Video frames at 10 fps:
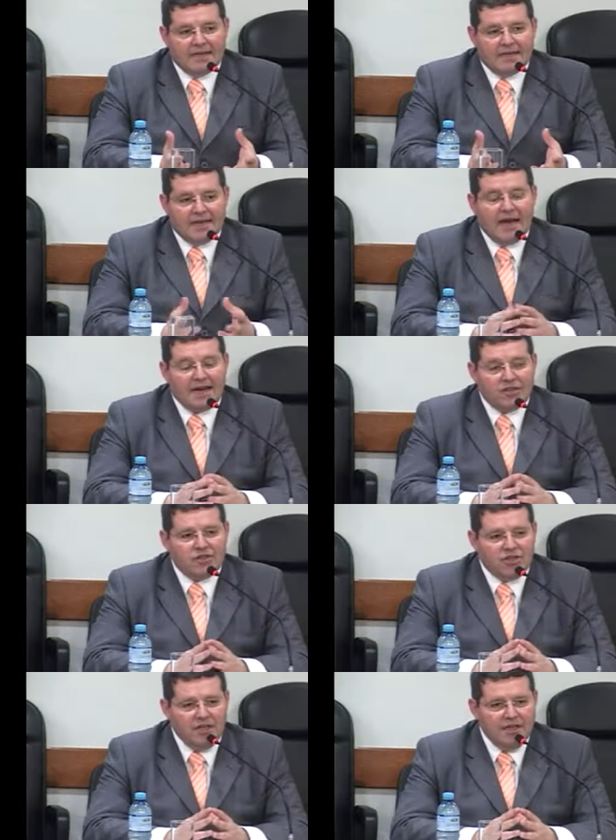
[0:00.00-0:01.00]

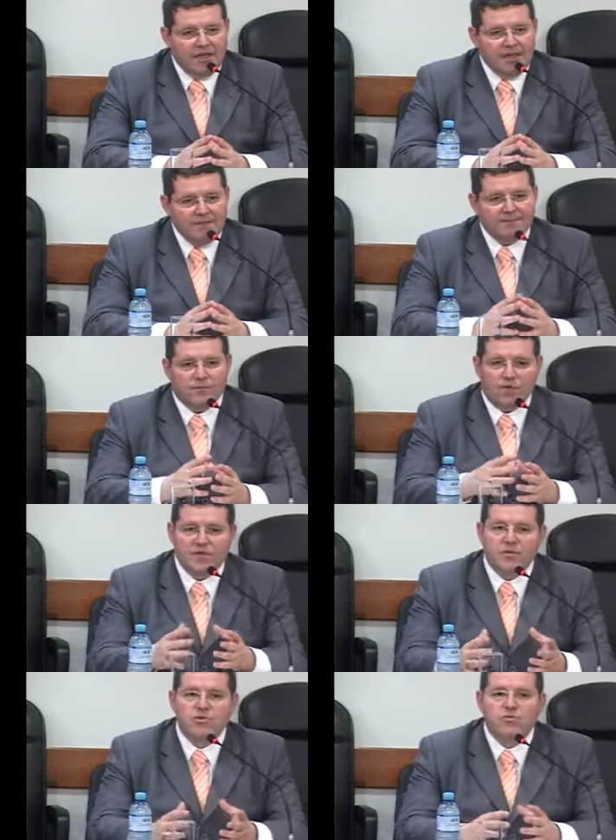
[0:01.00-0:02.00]
garantia, né? Nós
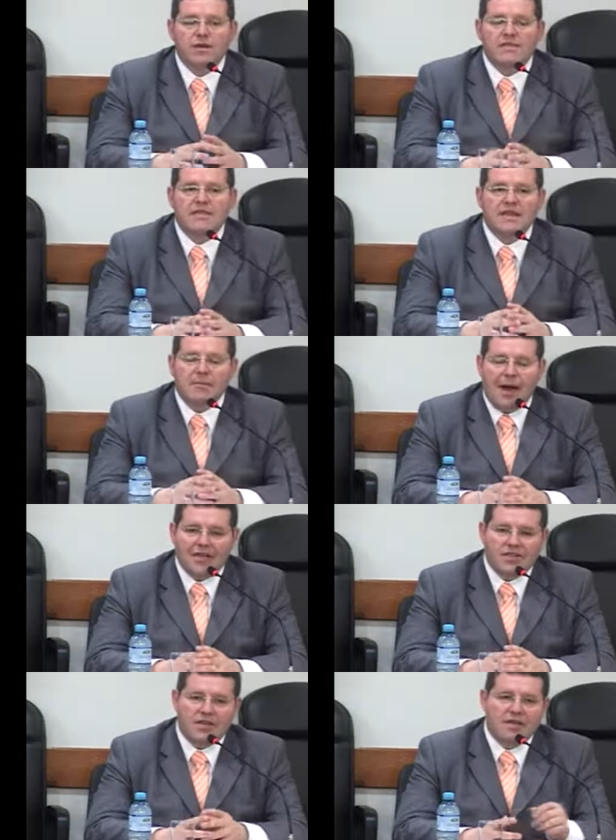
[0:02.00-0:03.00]
temos uma
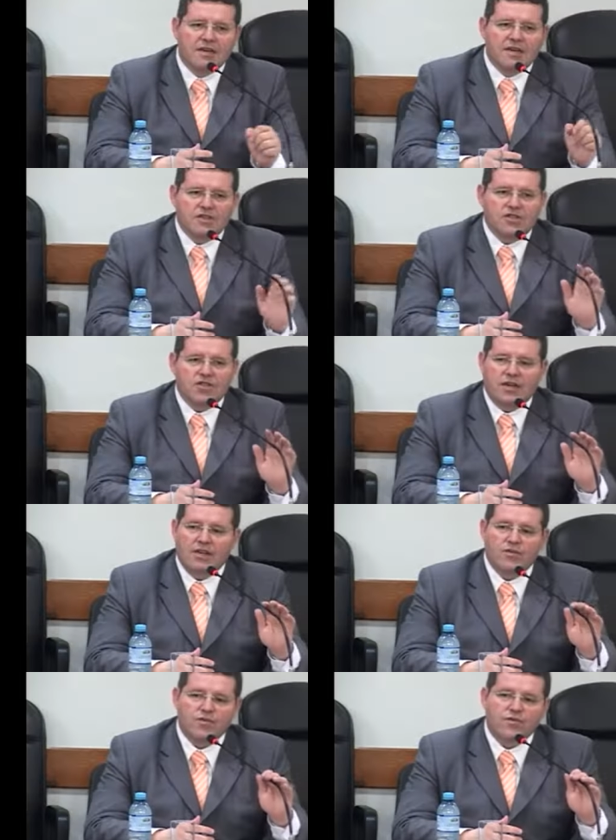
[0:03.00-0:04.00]
sistemática de
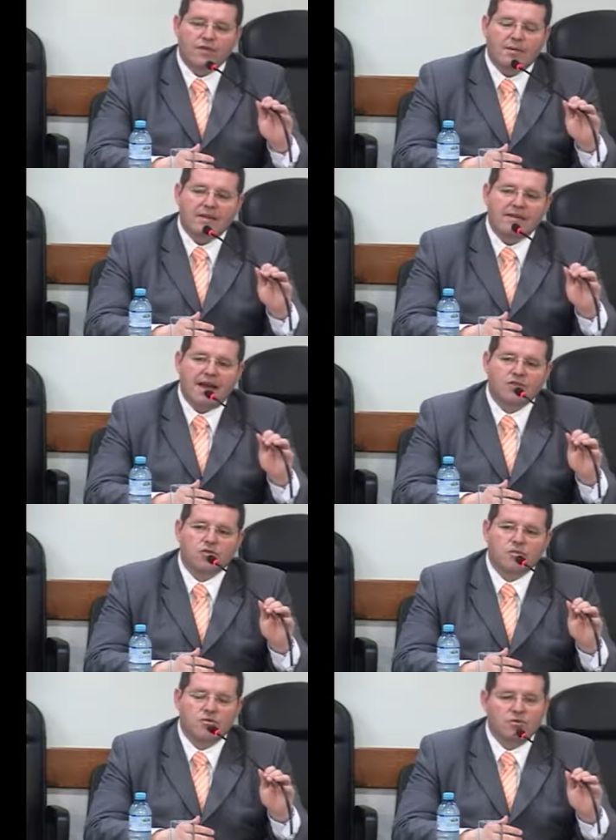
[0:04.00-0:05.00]
direitos fundamentais,
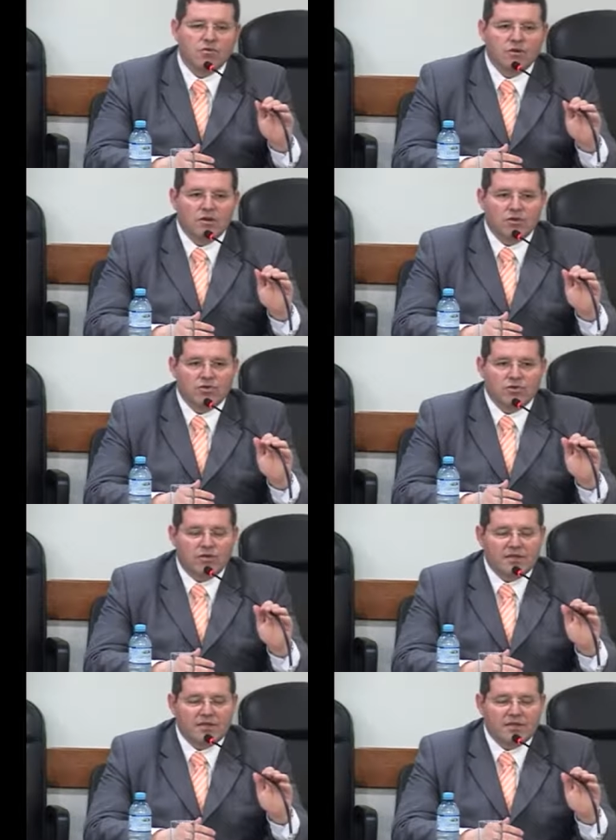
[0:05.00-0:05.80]
como os senhores